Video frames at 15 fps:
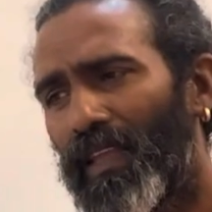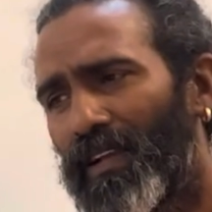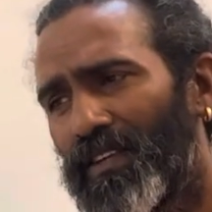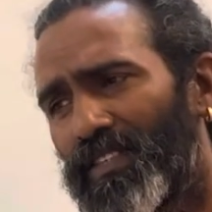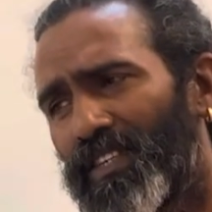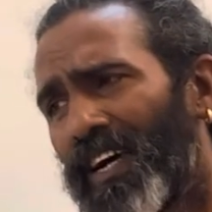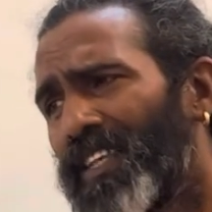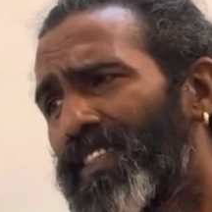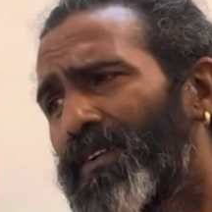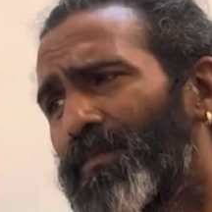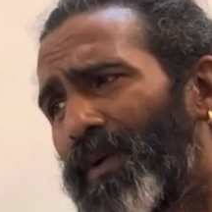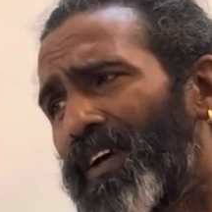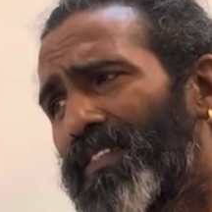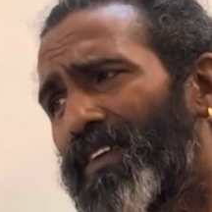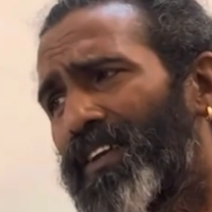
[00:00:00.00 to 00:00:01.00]
जहाँ तक
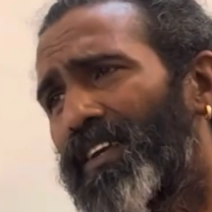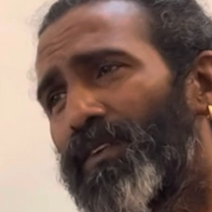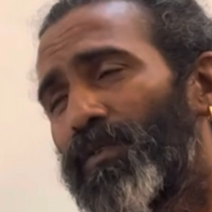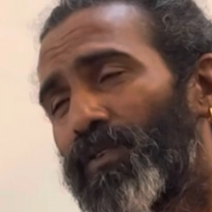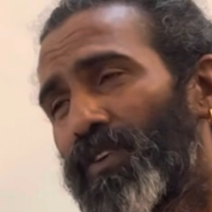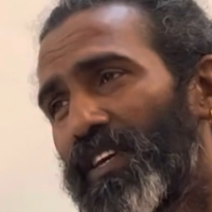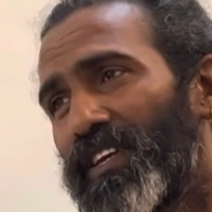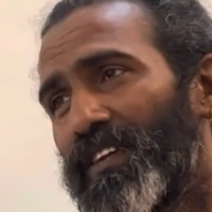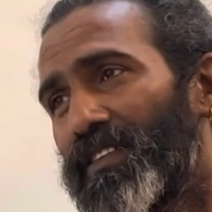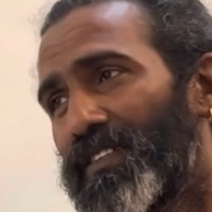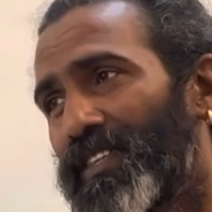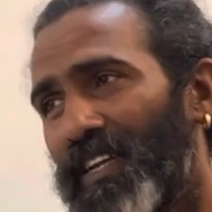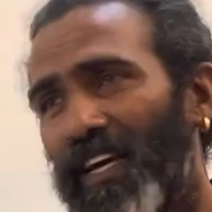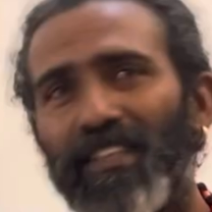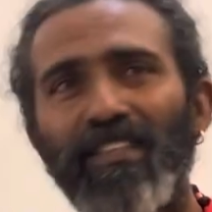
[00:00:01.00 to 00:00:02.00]
बात रही उनकी
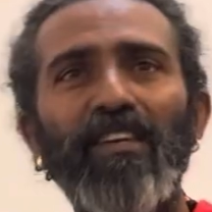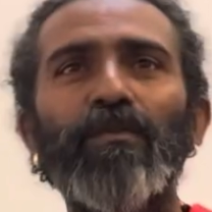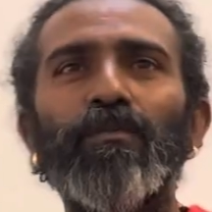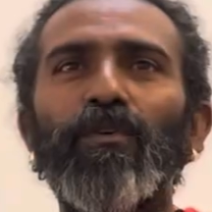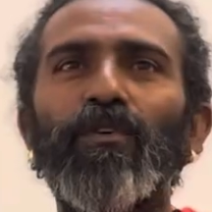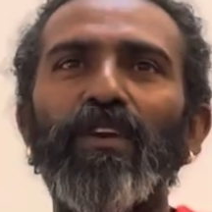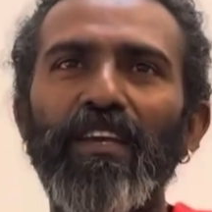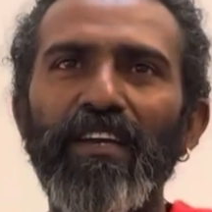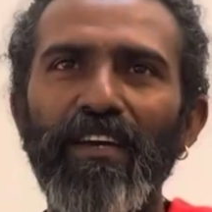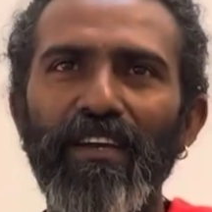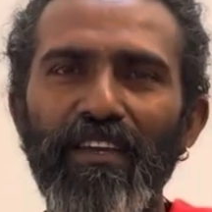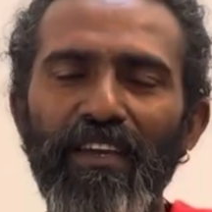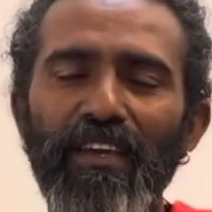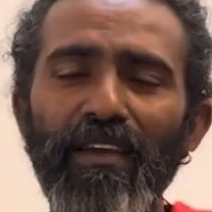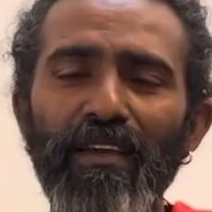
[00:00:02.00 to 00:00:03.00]
सनातन को लेकर
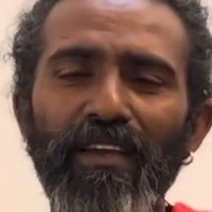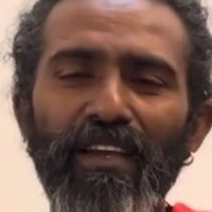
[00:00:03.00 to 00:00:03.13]
के